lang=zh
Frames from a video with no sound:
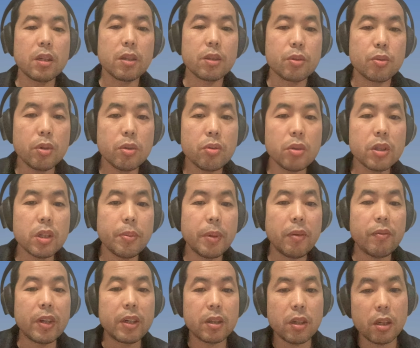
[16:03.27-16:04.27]
呃，所以说
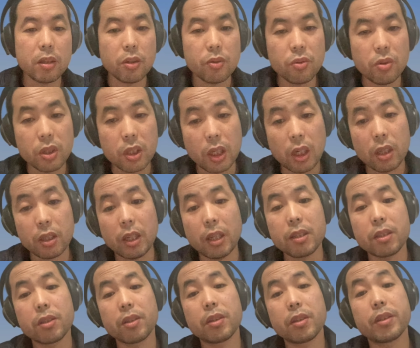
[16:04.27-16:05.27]
这篇文章的作者啊，
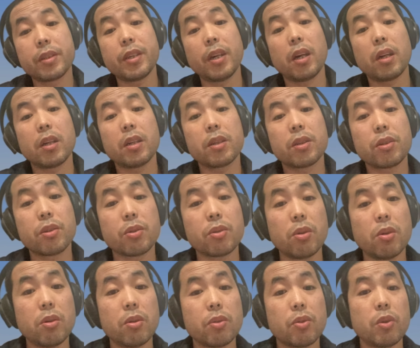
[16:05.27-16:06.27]
他是讲了是
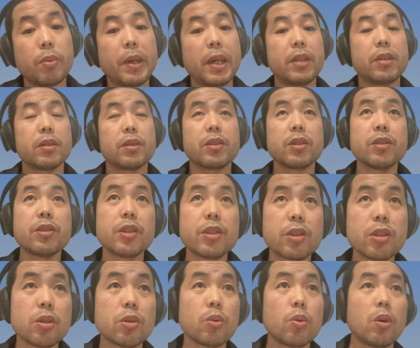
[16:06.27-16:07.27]
从对吧？经
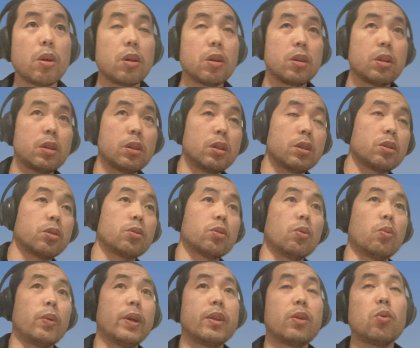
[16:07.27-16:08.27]
济制度和这
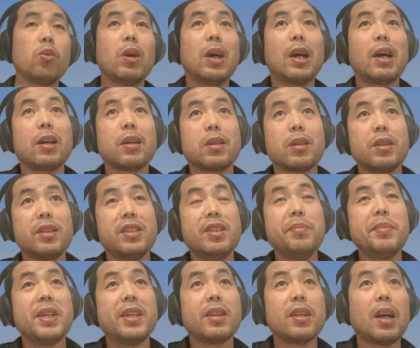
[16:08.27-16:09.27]
种文化
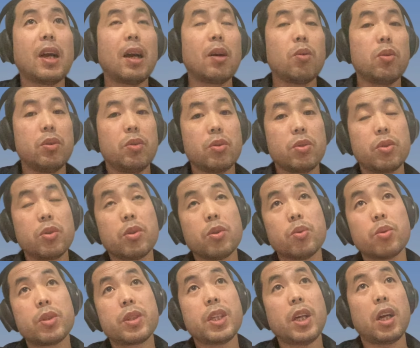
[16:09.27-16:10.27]
移民呐，很多这
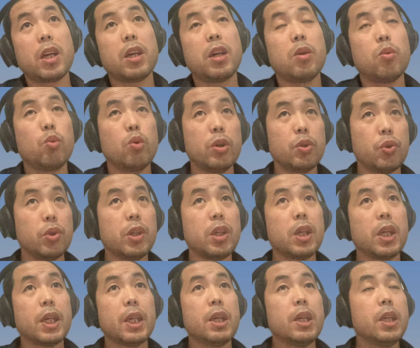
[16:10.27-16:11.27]
种讲聊，我觉
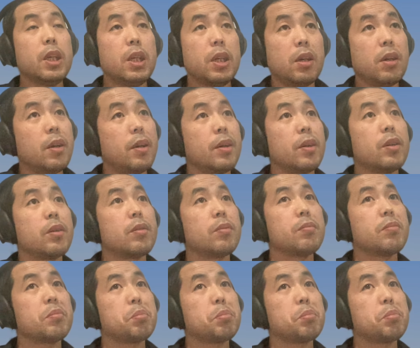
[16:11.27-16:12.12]
得呃。